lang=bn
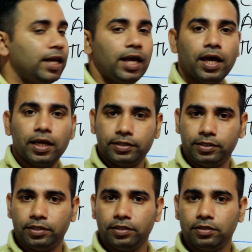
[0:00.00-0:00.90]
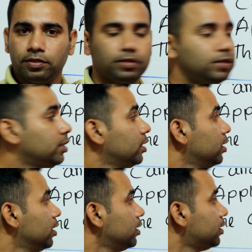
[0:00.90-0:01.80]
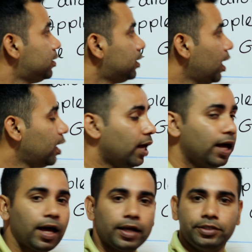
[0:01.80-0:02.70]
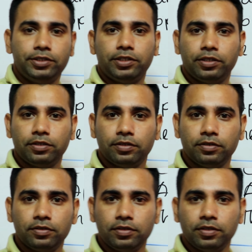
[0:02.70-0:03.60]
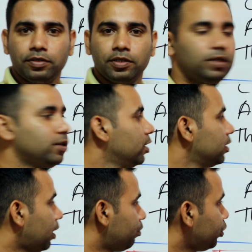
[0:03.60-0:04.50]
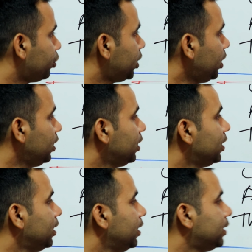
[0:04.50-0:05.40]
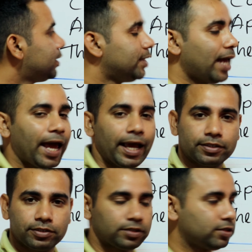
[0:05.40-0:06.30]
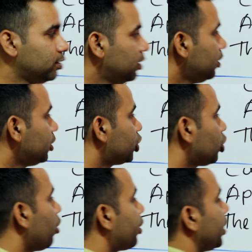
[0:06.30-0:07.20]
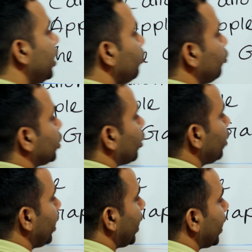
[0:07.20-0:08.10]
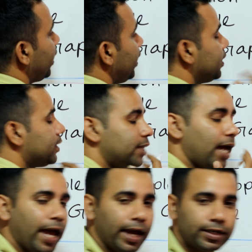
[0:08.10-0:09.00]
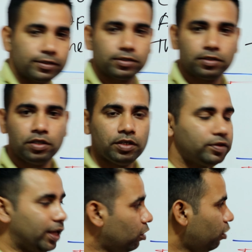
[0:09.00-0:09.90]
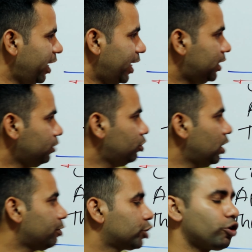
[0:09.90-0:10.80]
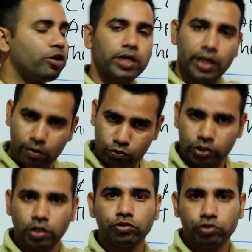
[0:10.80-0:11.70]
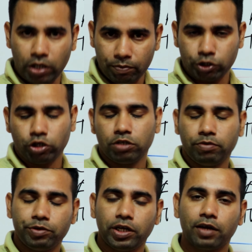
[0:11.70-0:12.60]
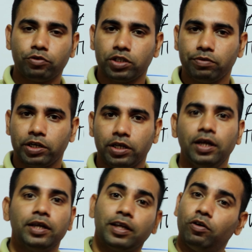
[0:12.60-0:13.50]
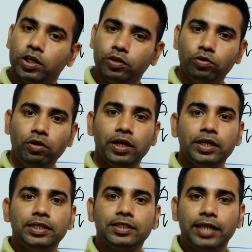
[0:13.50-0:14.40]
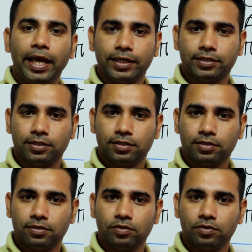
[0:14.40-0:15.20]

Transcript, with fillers: সালাজ সালাজ তারপরে হচ্ছে স্ন্যাক্স শর্ট এর উচ্চারণ এখানে স্ন্যাক্স দেখো এটা যদি আমরা শর্ট এর উচ্চারণ যদি আমরা সঠিকভাবে না করতে পারি তাহলে কিন্তু স্নেক্স